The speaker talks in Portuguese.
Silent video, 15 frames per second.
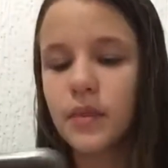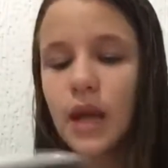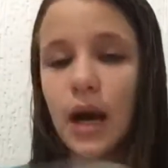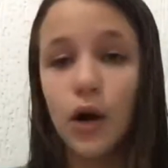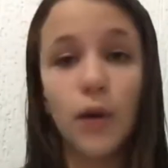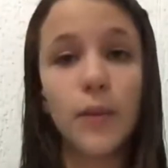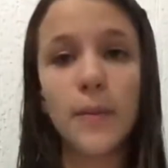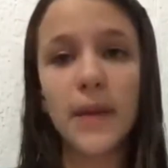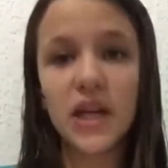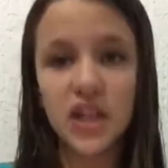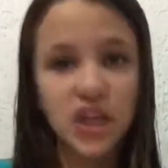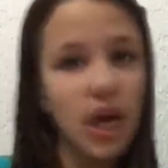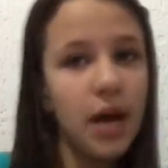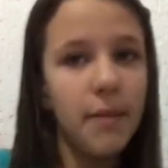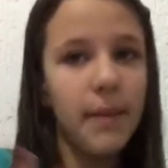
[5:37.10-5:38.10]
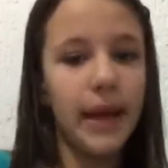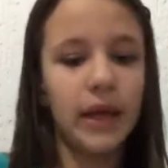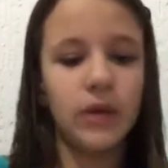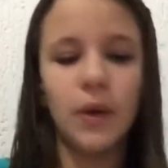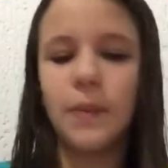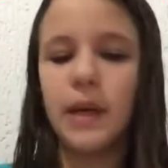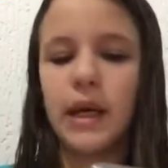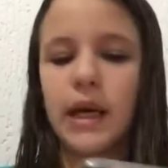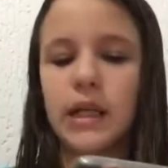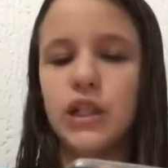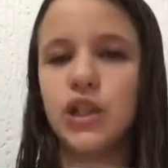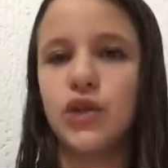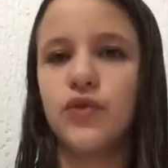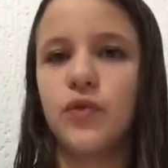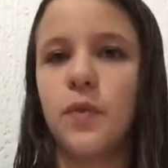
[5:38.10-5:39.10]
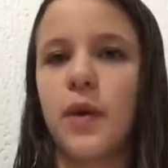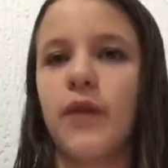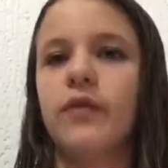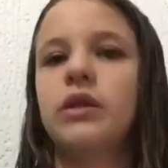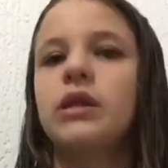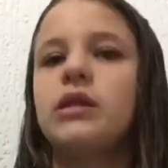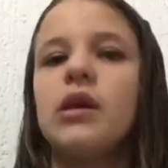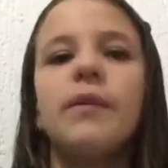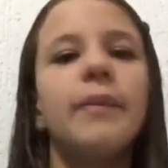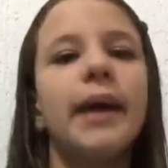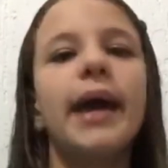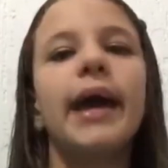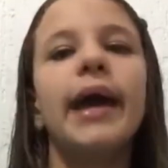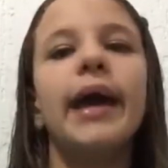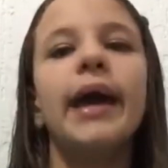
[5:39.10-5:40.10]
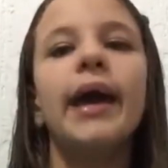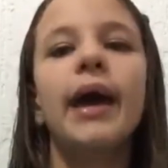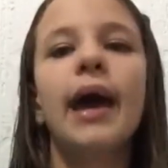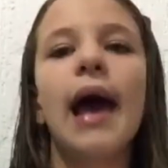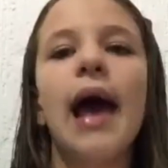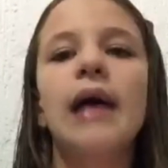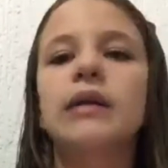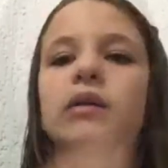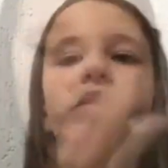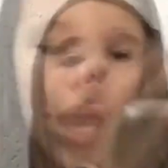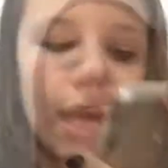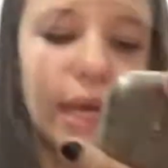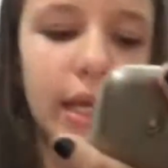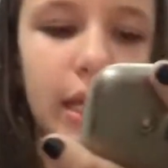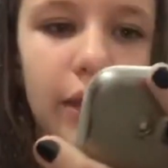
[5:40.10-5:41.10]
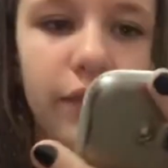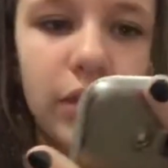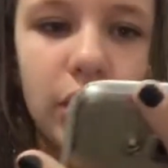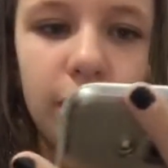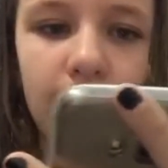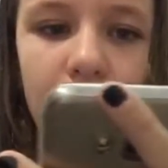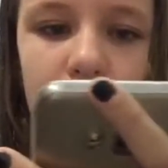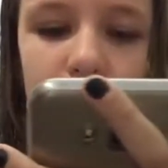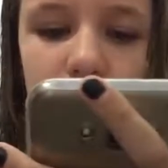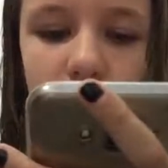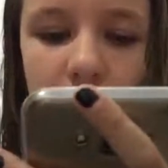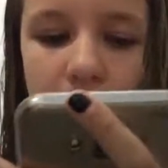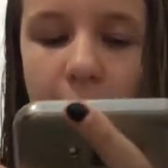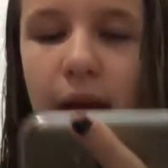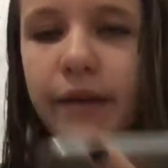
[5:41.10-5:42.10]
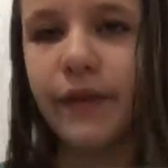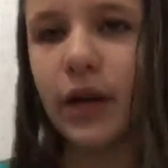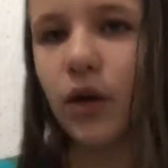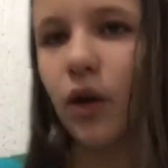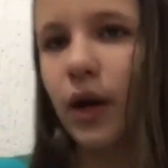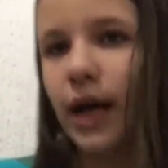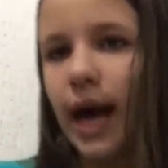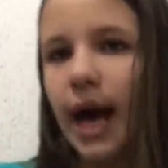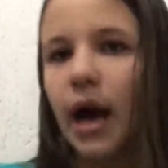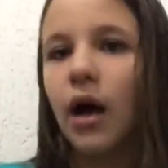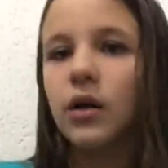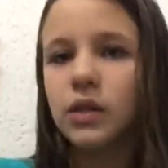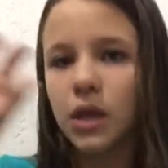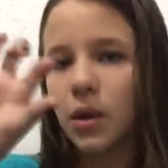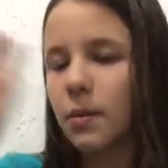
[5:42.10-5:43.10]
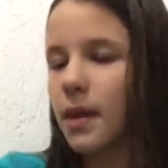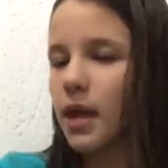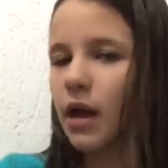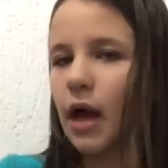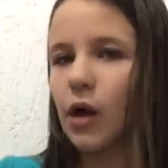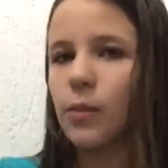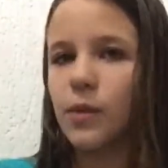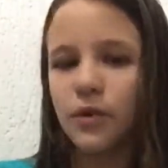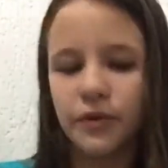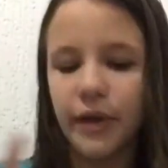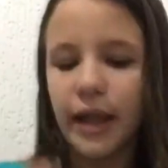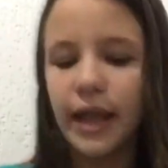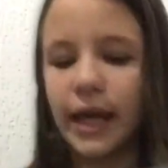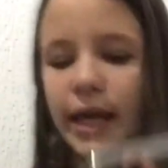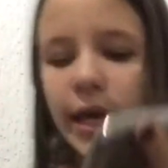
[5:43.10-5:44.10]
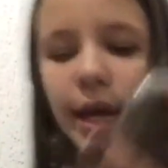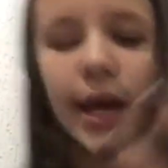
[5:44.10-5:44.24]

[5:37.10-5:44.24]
a é como mexer bem no aplicativo, para você saber essas Aí aqui, você vai entrar e vai colocar o seu e-mail lá, como eu falei.